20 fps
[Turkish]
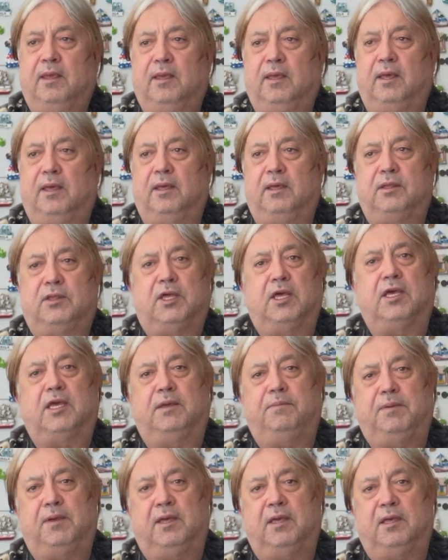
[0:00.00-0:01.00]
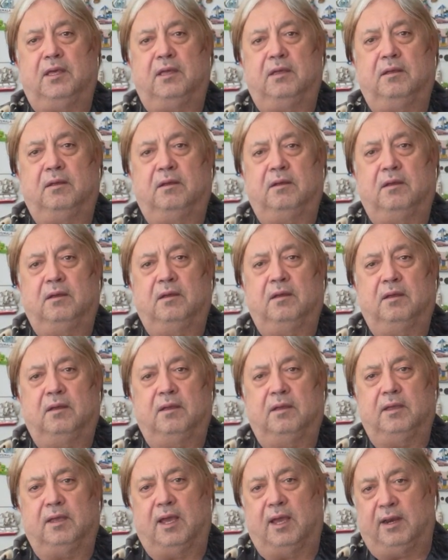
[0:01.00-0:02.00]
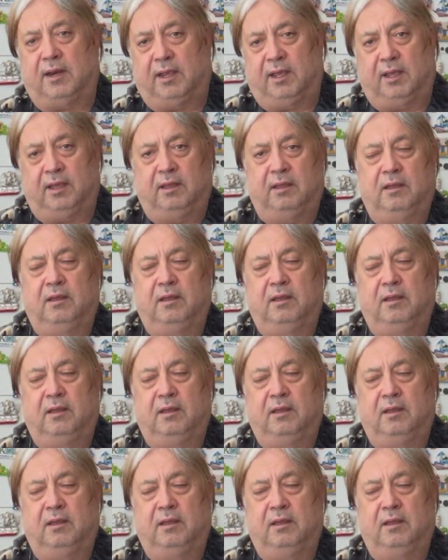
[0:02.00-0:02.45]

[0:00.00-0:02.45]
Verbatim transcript: e, şey gibi yani